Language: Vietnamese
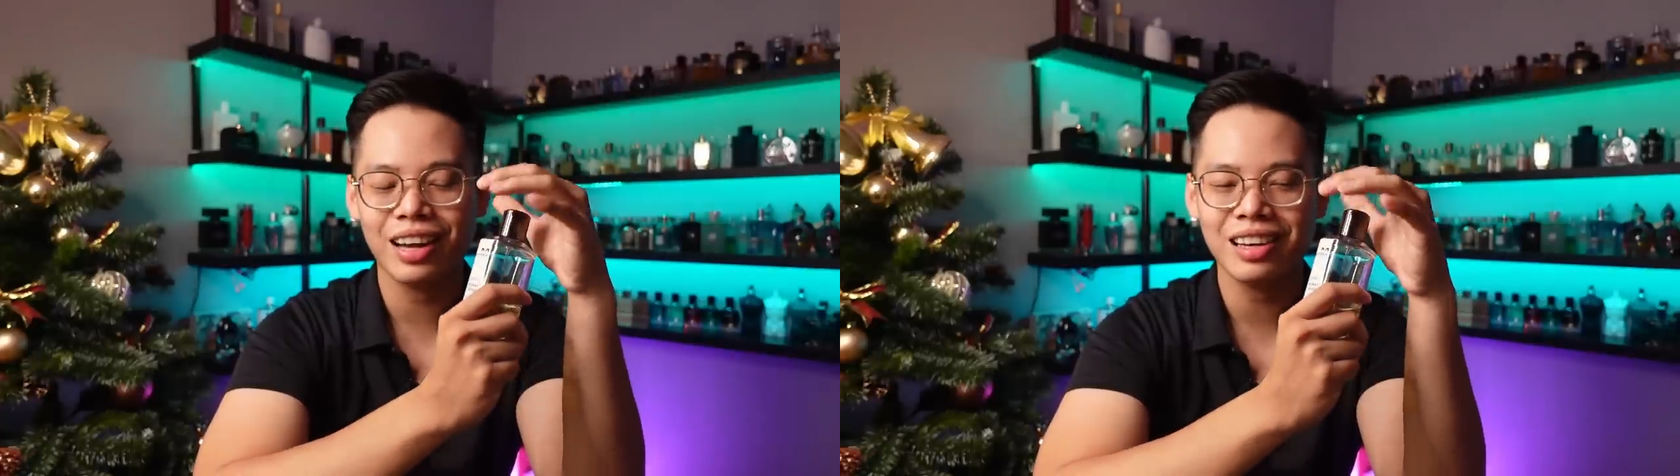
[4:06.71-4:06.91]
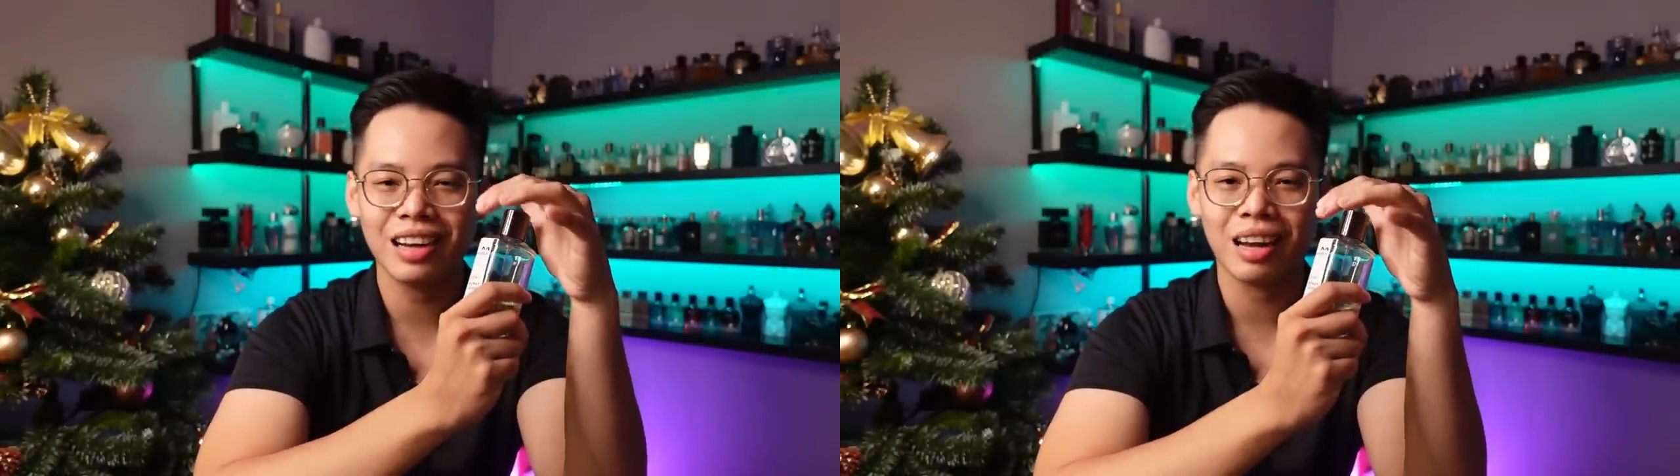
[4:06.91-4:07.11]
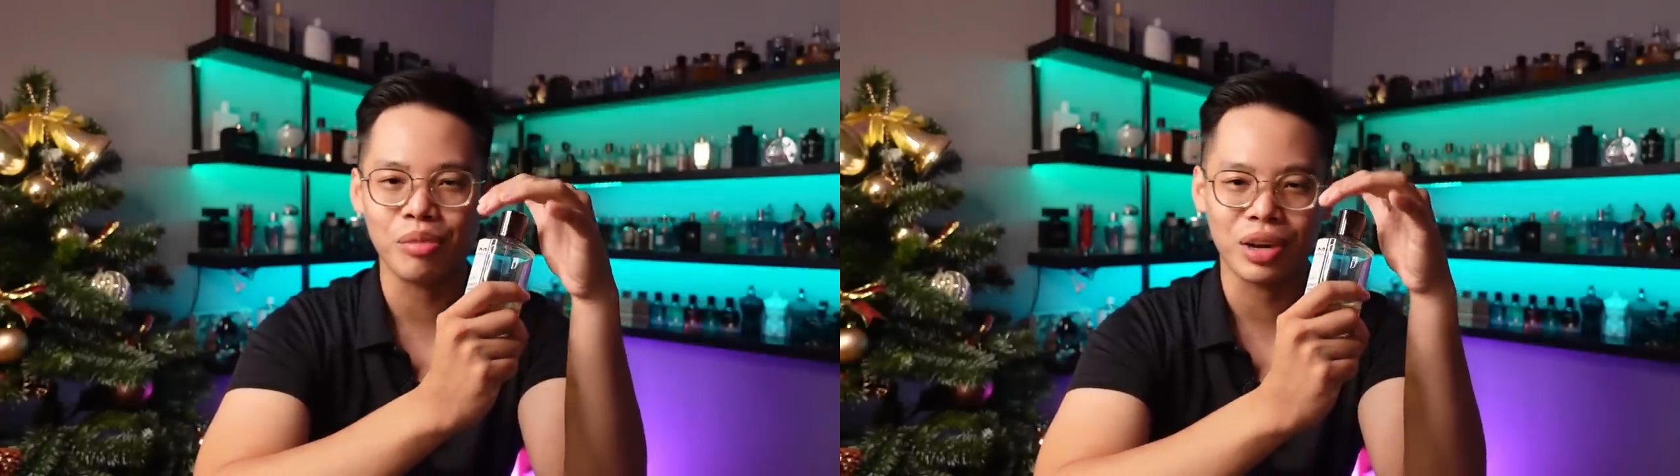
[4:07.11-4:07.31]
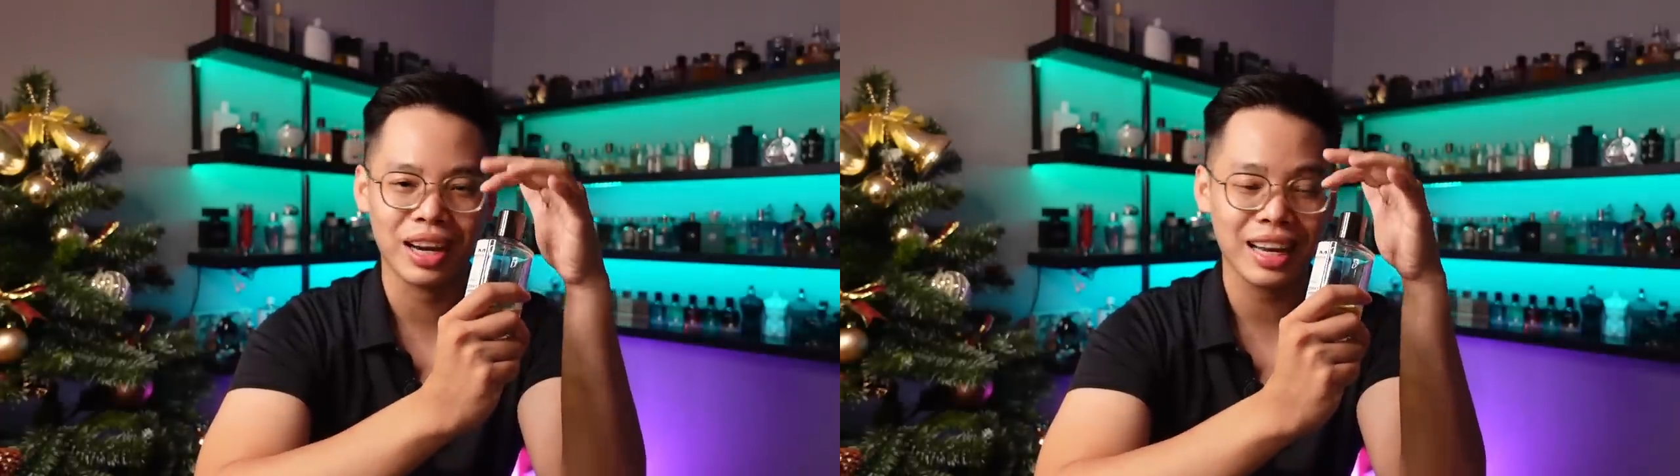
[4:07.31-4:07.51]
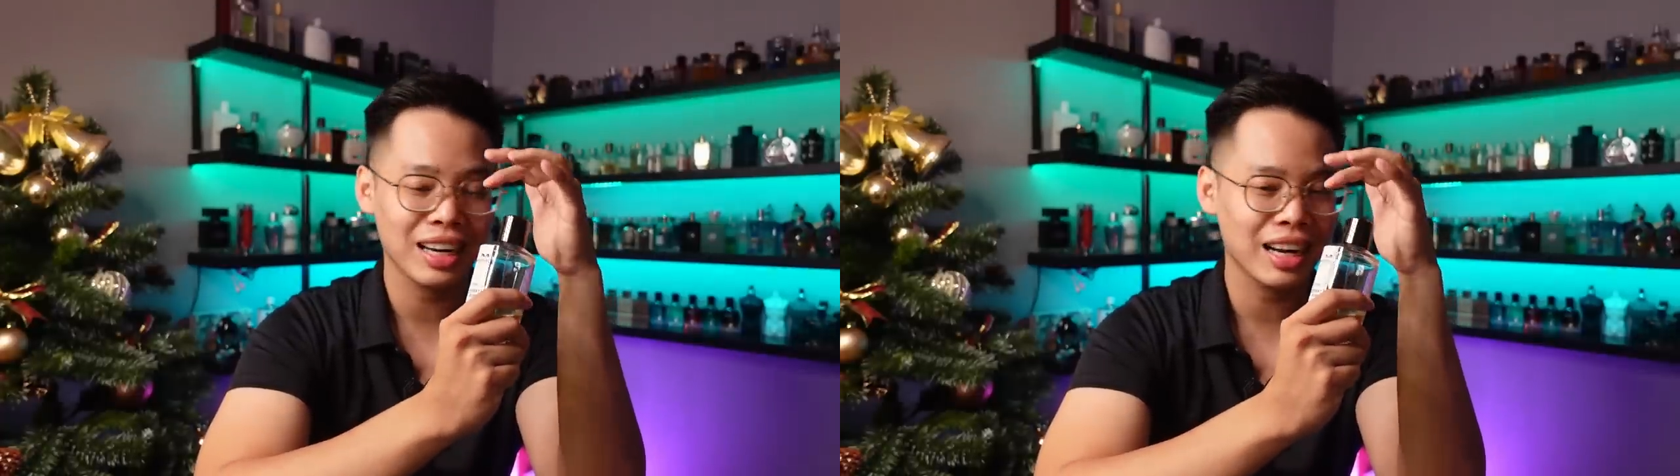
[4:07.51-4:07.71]
đây là một cái
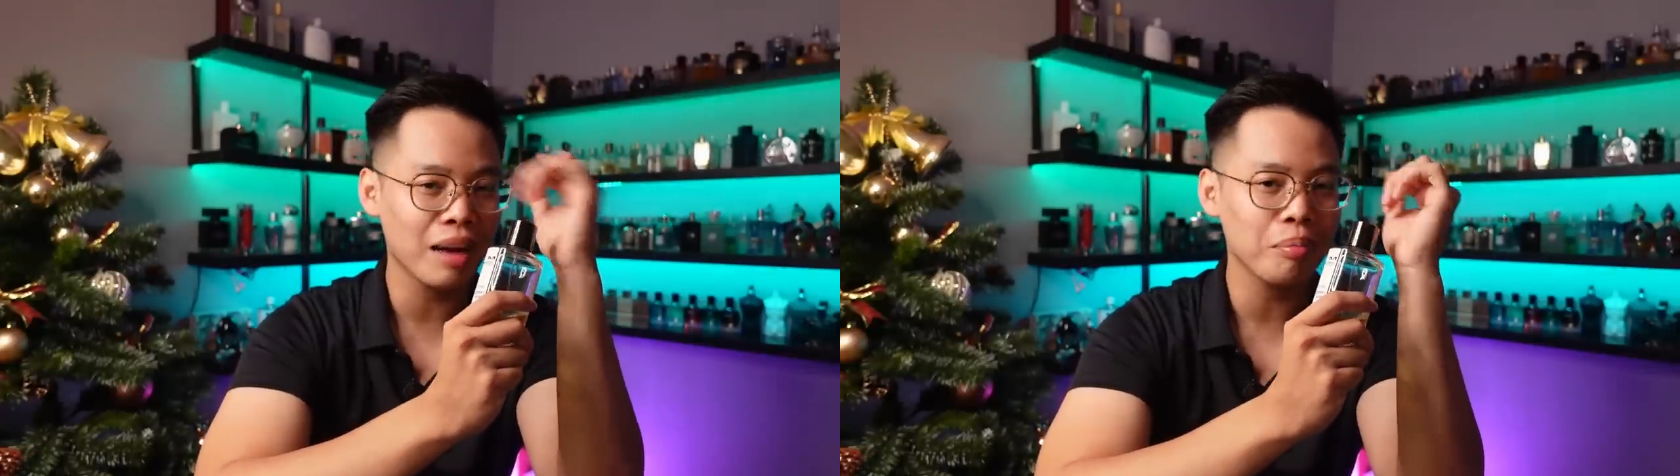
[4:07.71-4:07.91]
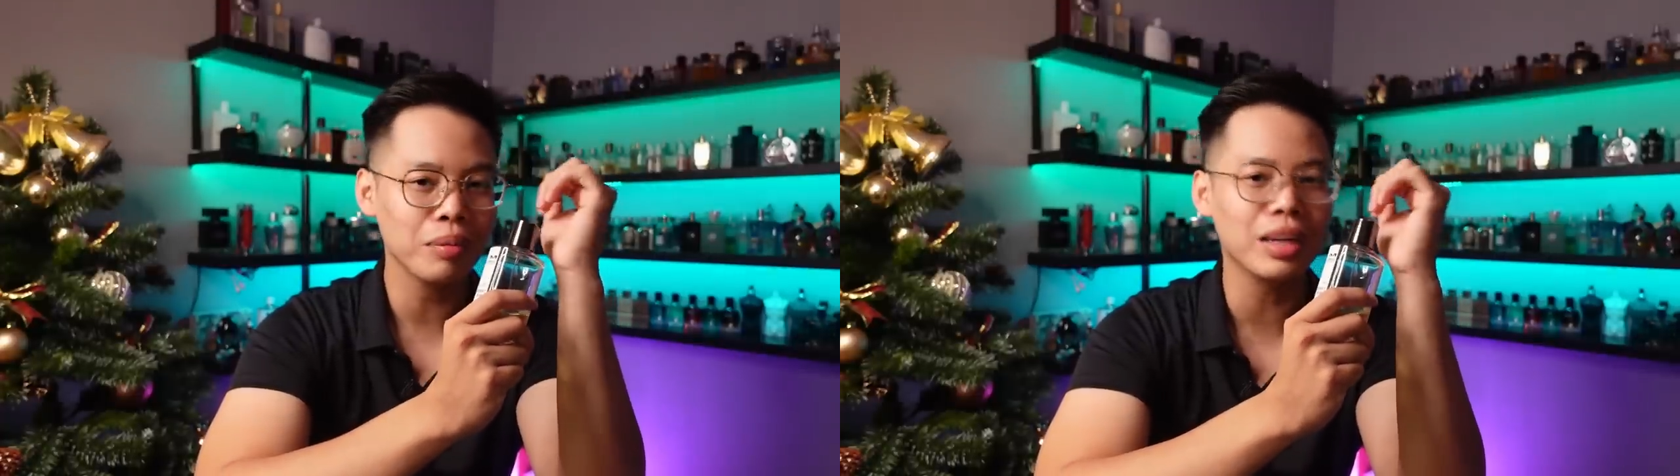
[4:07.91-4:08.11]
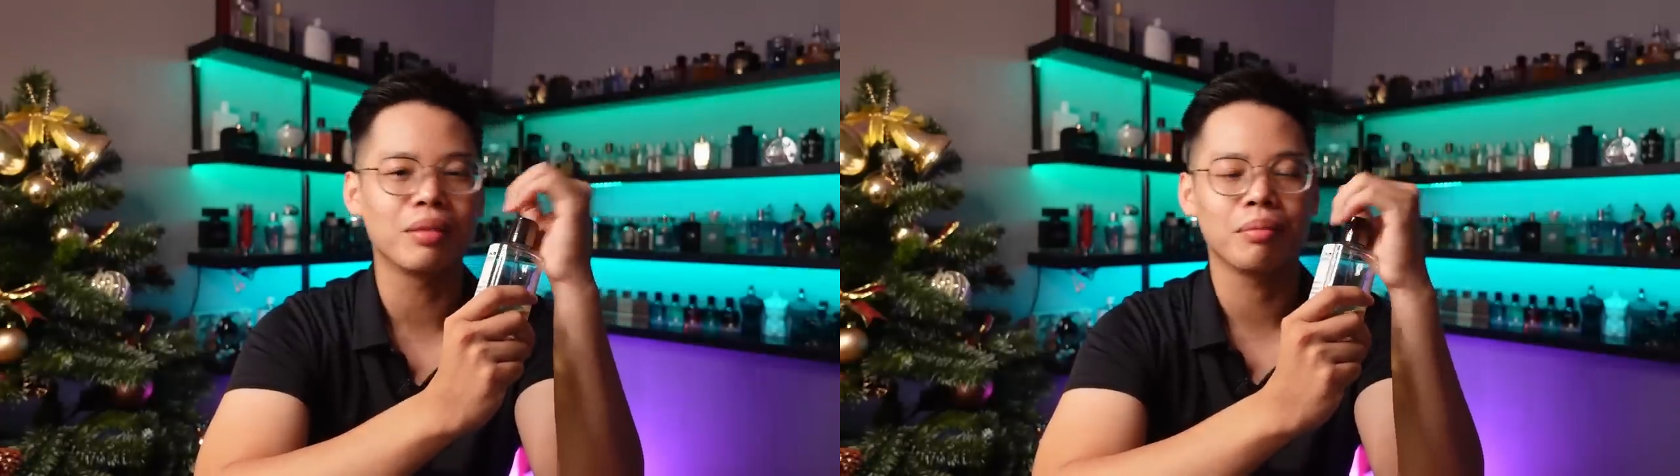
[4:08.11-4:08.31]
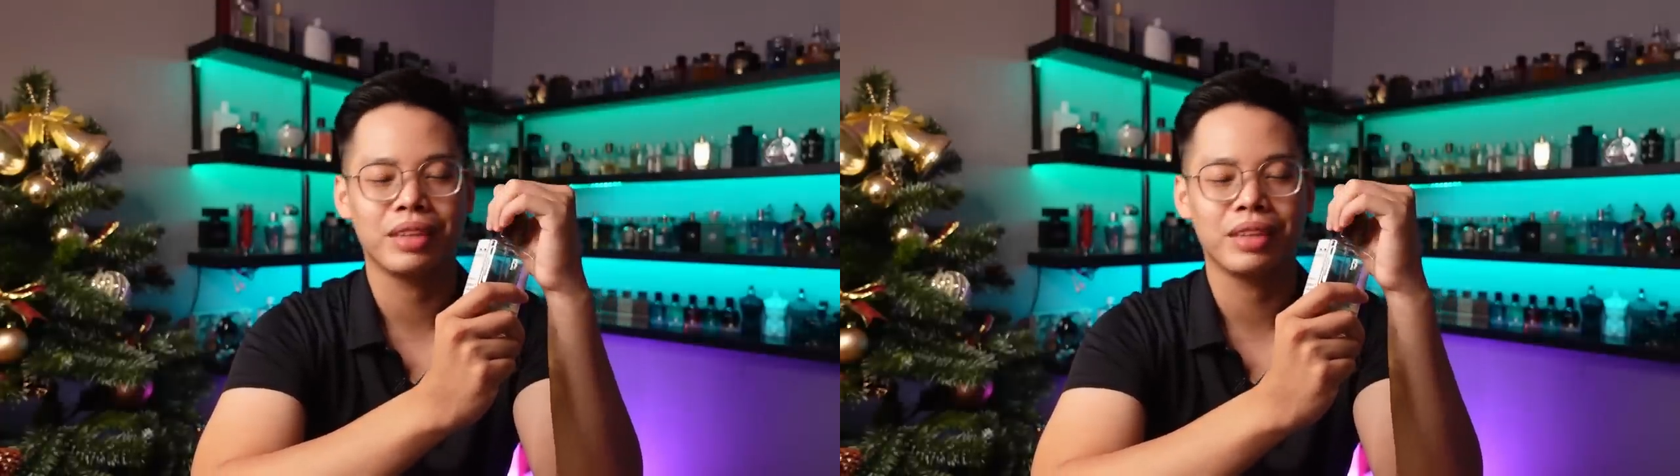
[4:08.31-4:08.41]
nét khác biệt